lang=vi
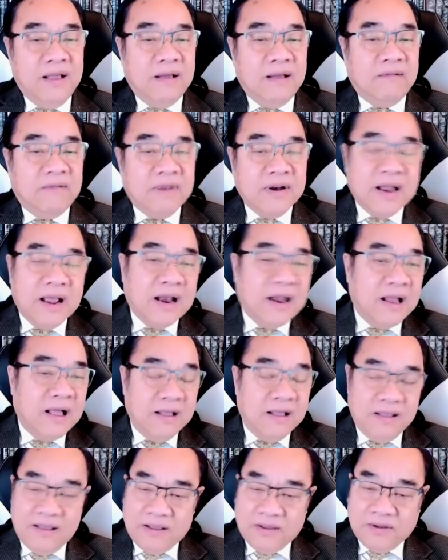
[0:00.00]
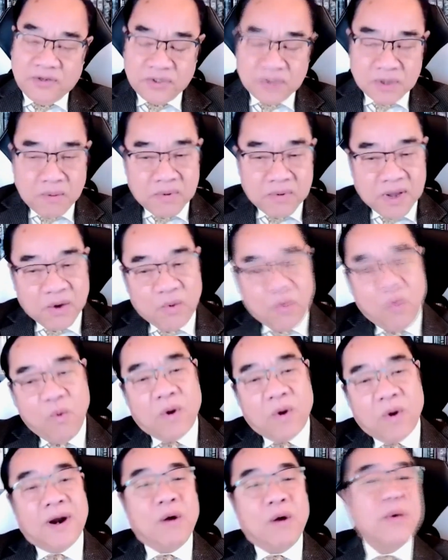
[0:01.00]
vấn đề là trong cái
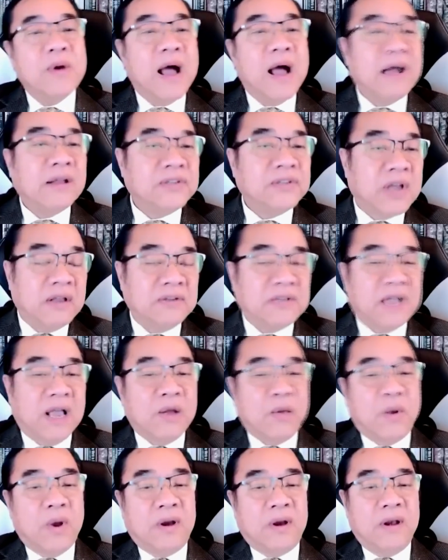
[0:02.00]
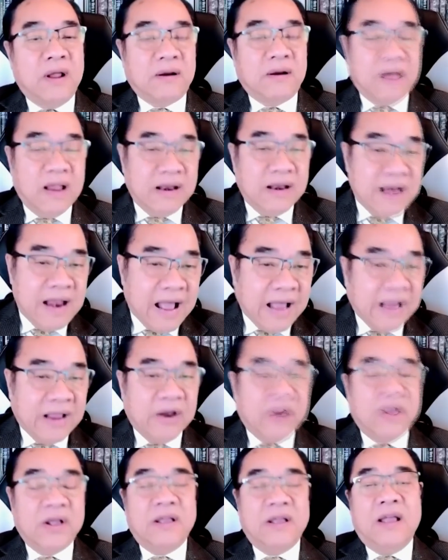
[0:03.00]
cuộc đấu đá tranh giành quyền lực lần này
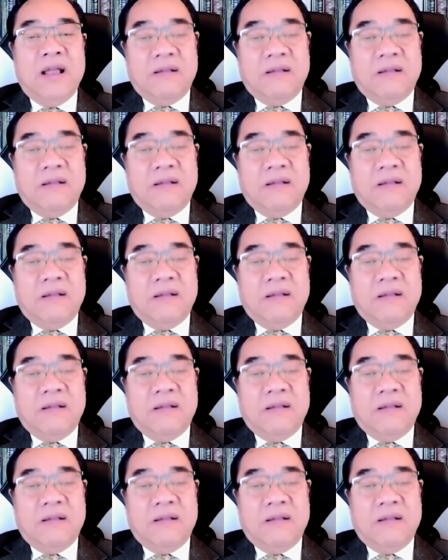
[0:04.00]
đó